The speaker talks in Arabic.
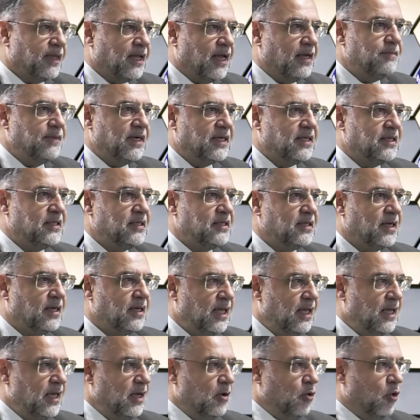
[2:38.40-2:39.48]
المكية
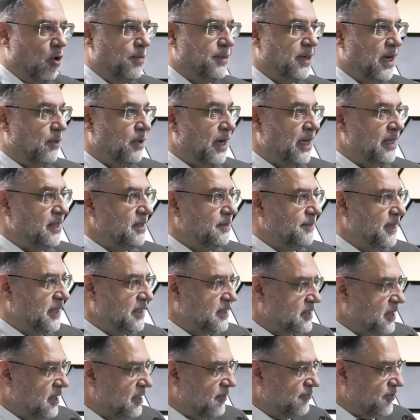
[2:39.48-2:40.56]
ومن أوائل ما
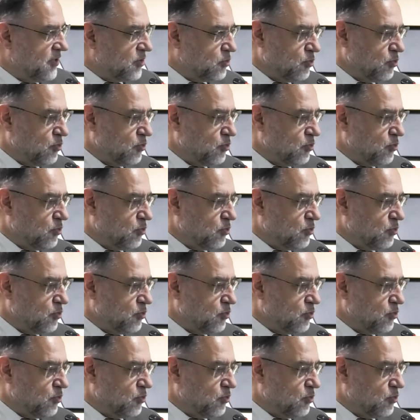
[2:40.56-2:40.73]
نزل في